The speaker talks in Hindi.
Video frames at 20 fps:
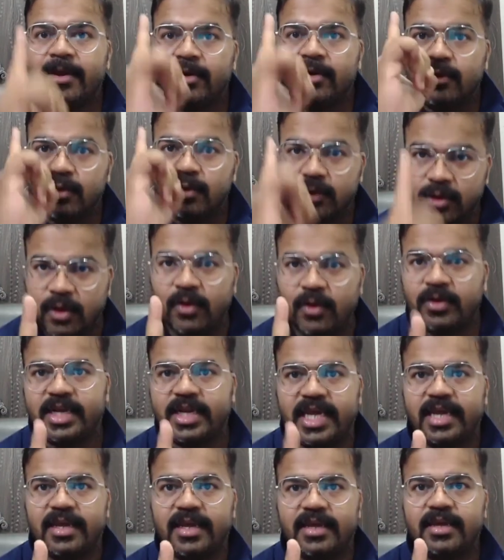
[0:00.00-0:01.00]

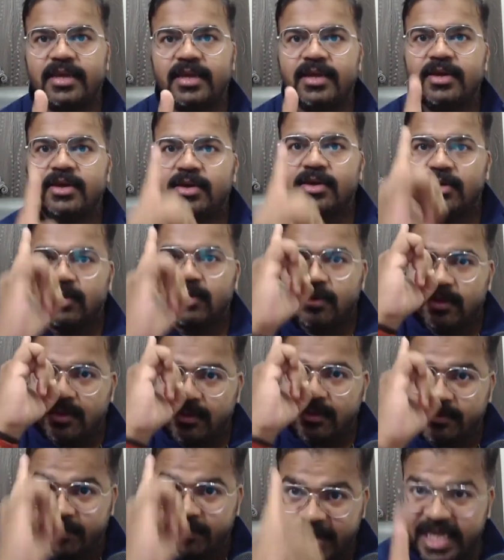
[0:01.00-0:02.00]
उन्होंने
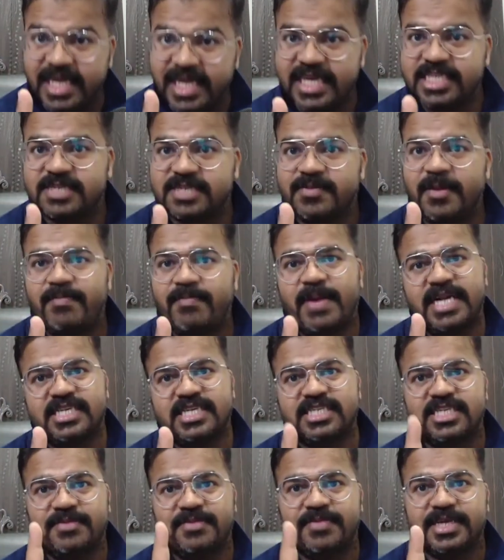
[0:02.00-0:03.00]
भी इसमें
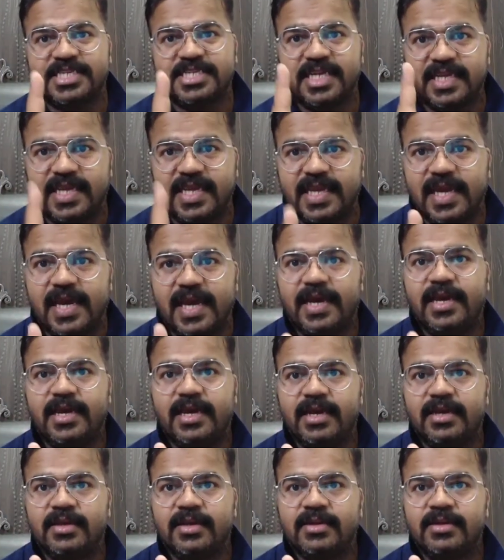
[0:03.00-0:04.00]
पार्टिसिपेशन किया है
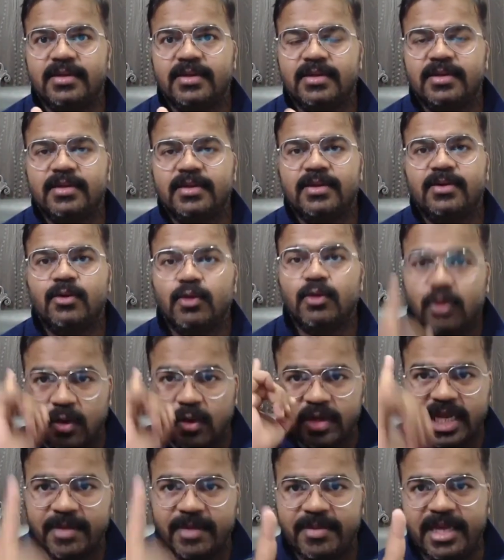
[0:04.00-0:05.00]

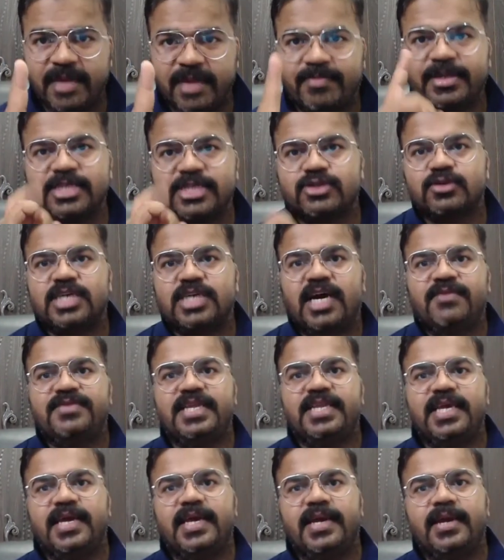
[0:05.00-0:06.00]
उन्होंने भी अपने सुझाव
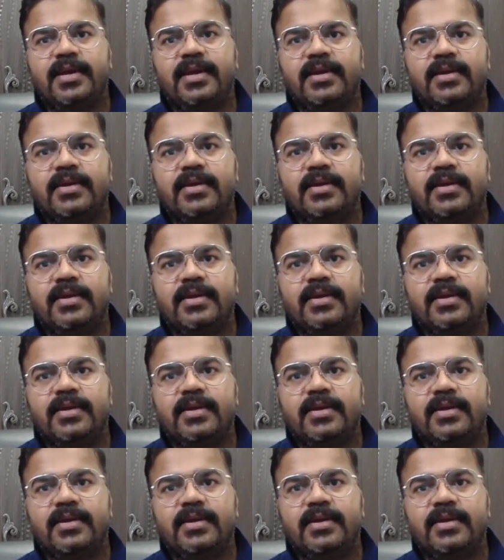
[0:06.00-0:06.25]
दिए हैं